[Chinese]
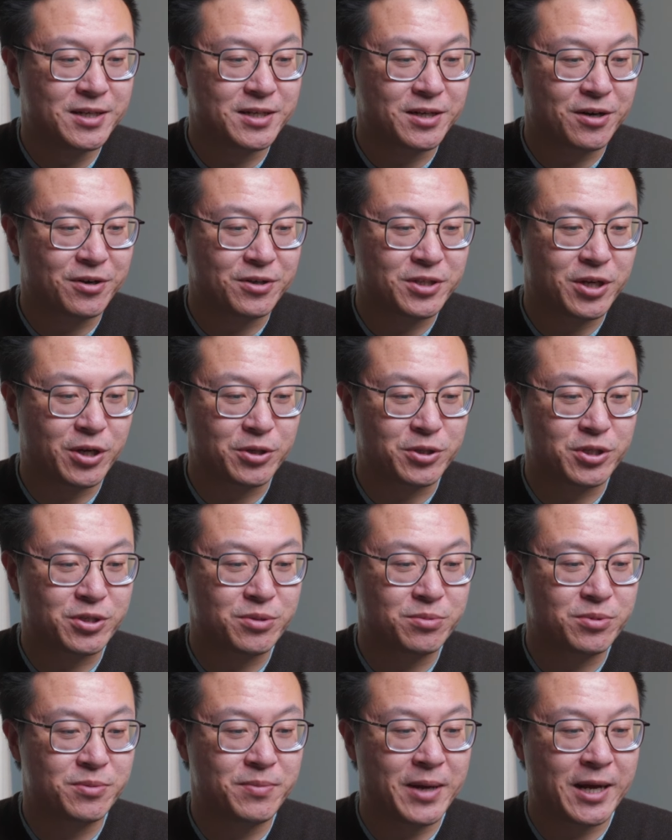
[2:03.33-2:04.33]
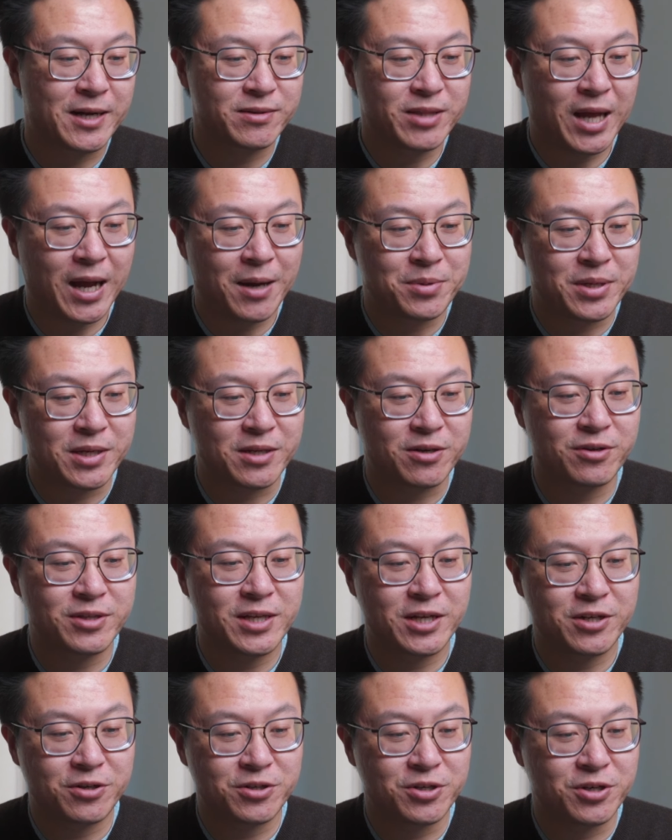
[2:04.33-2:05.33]
然后想着是不是买个大屏，然后
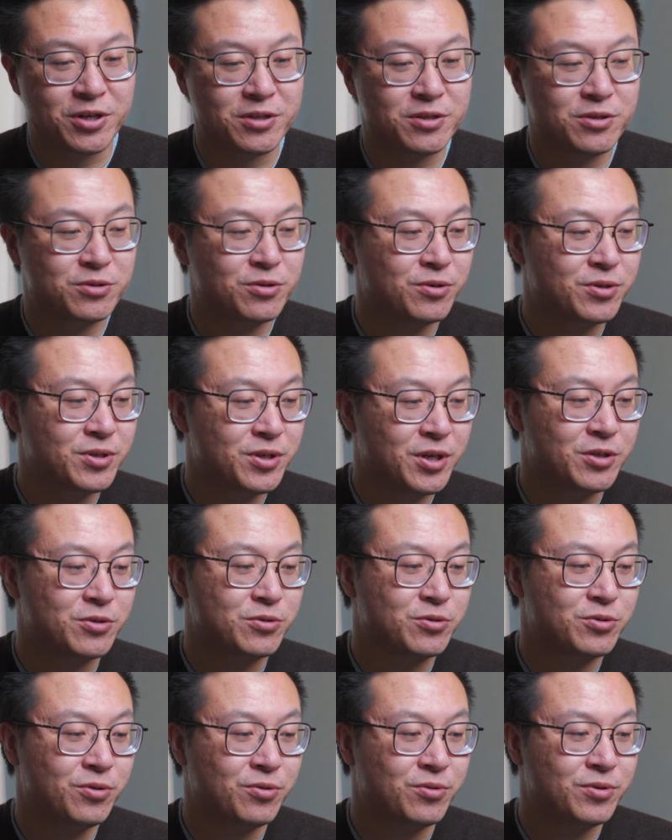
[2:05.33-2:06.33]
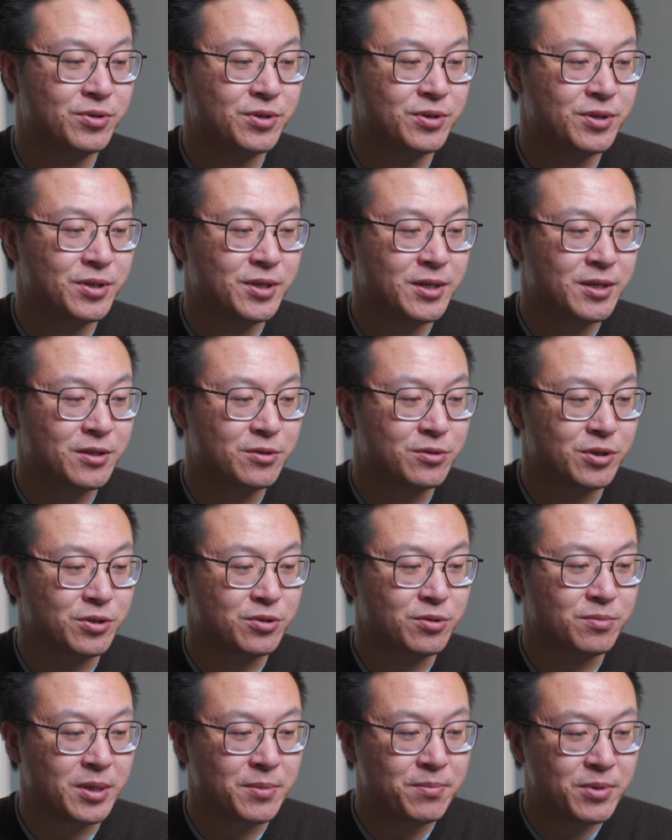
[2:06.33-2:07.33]
戴上壳子之后更重，所以
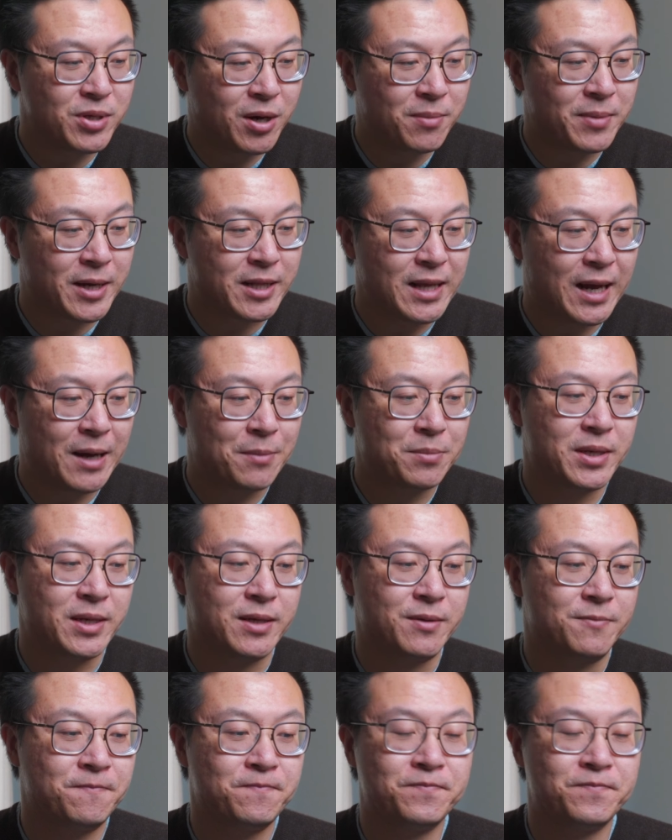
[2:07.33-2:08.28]
就没必要买大屏。